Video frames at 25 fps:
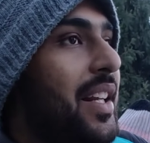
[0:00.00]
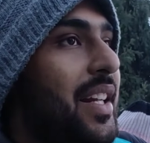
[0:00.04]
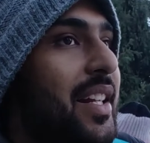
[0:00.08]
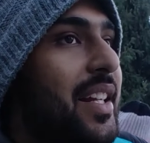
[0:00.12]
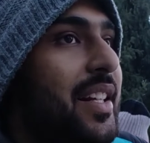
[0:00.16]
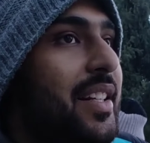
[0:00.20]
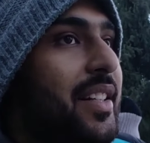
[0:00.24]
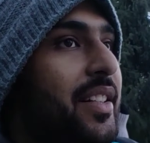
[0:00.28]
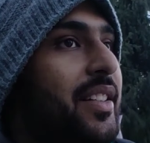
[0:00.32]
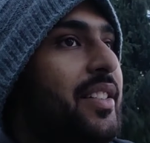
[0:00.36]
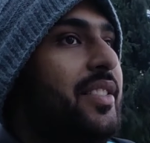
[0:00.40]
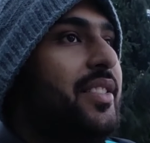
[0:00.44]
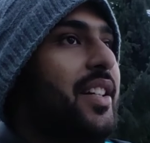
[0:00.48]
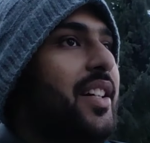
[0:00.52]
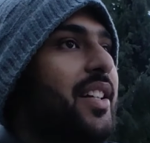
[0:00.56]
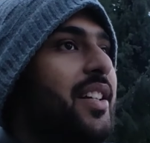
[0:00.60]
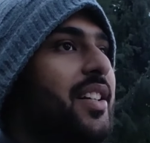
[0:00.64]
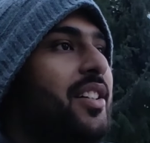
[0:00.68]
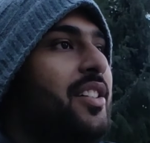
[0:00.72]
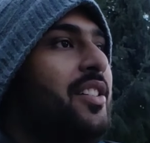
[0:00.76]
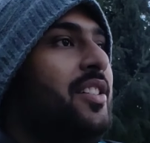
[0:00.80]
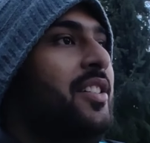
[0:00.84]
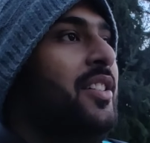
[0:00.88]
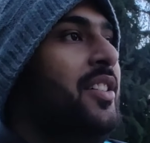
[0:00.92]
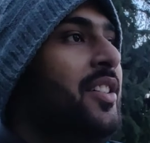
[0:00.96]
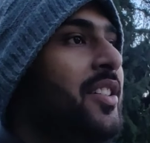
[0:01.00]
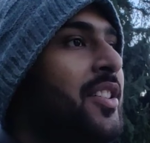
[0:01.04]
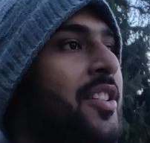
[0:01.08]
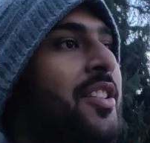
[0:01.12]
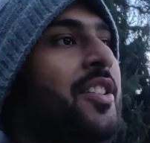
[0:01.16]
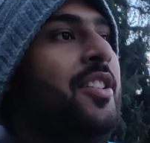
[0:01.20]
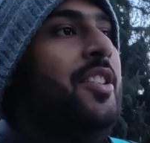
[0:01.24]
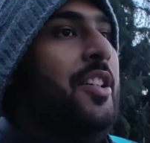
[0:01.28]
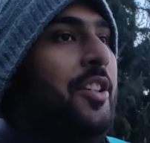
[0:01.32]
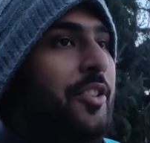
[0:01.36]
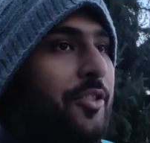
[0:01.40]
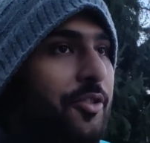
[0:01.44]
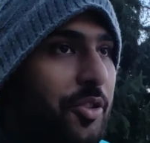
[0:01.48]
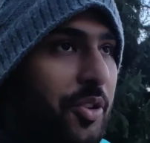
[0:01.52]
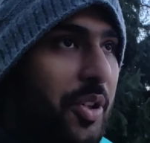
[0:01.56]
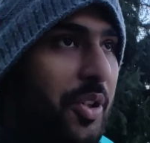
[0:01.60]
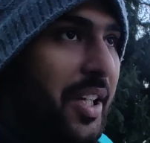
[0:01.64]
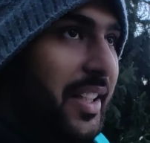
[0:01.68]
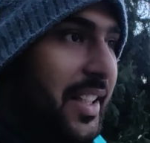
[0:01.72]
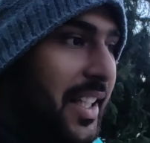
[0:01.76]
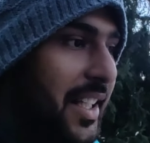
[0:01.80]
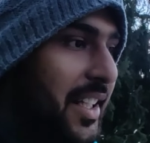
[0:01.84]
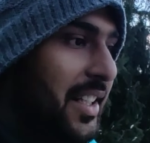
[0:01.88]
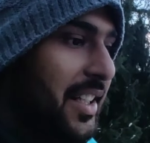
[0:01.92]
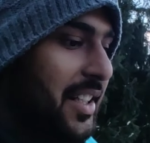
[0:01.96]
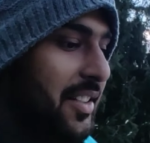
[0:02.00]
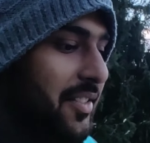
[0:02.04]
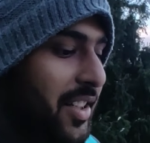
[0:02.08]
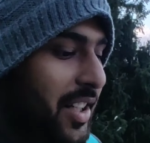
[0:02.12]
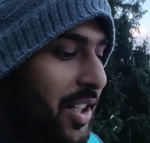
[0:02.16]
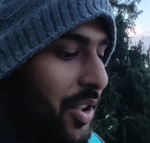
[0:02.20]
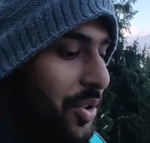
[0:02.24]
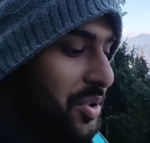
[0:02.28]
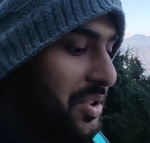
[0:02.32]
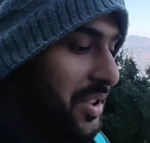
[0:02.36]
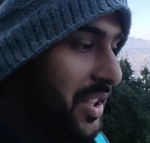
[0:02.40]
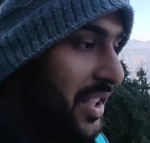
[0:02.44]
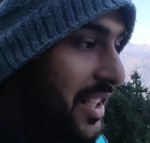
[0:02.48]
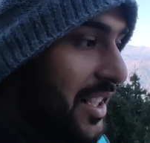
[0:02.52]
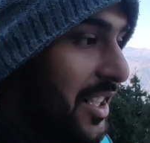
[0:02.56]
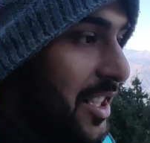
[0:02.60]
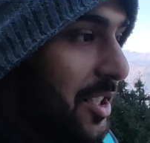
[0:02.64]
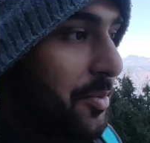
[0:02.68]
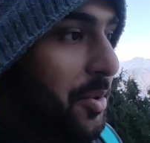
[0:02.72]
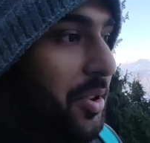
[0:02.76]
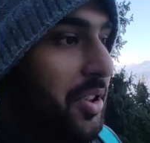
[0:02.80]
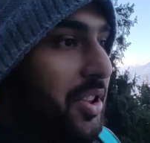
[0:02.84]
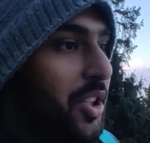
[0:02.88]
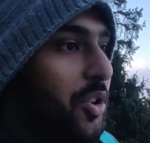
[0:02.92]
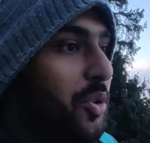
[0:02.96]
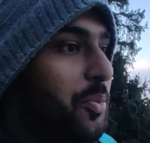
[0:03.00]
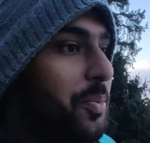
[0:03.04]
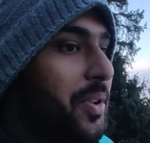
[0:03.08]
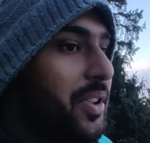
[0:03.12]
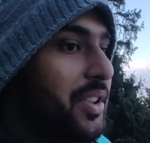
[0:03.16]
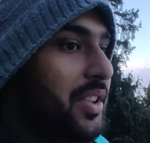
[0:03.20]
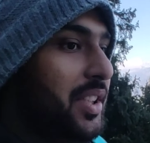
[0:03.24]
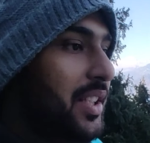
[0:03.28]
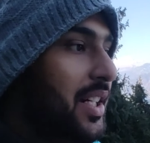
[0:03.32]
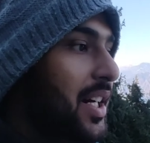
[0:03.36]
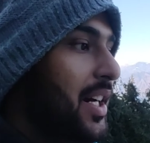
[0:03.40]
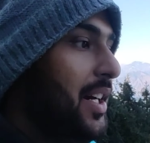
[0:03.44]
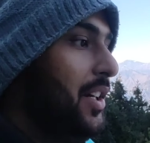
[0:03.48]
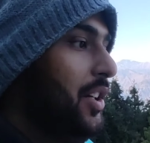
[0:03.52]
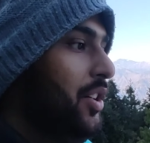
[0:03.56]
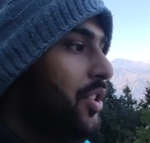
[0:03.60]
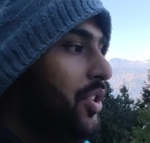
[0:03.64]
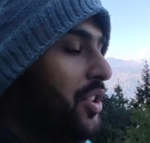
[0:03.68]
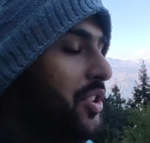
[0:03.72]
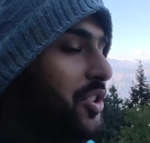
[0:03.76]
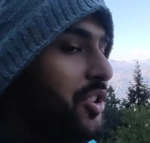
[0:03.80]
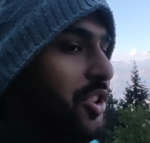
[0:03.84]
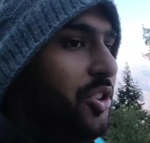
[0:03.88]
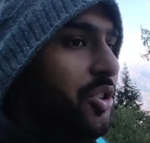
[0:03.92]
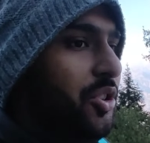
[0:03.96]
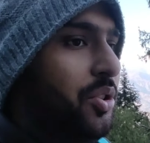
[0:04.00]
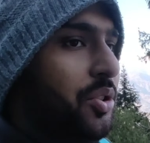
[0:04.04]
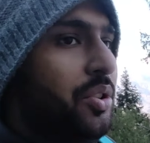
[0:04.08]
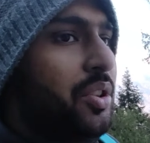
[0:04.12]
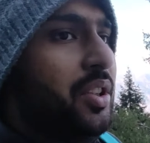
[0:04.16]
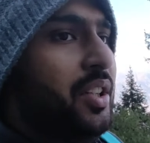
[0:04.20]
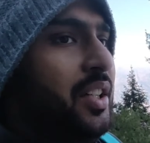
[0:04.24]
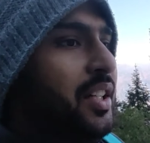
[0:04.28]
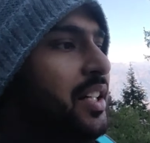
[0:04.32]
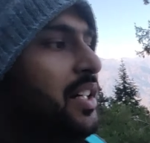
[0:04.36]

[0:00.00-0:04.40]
रहा है ना नज़ारा वो है देखने वाला उसके लिए हम इतना ऊपर तक आए हैं और ये जो